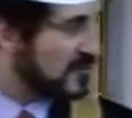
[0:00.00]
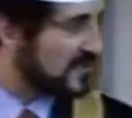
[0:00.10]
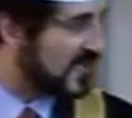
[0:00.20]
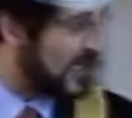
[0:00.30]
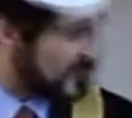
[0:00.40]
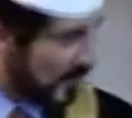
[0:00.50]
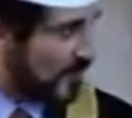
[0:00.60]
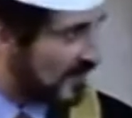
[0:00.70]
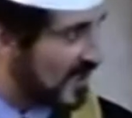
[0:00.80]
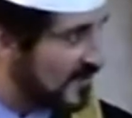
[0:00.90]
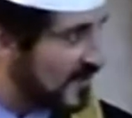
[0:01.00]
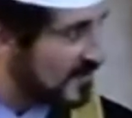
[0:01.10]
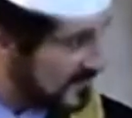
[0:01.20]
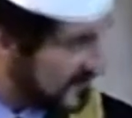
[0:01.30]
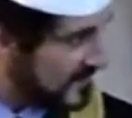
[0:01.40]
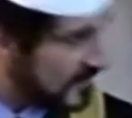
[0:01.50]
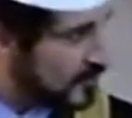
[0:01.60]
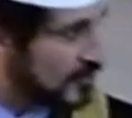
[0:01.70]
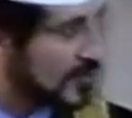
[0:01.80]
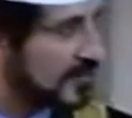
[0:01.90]
متسع لم تقم القيامة
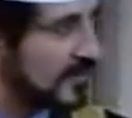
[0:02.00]
اترك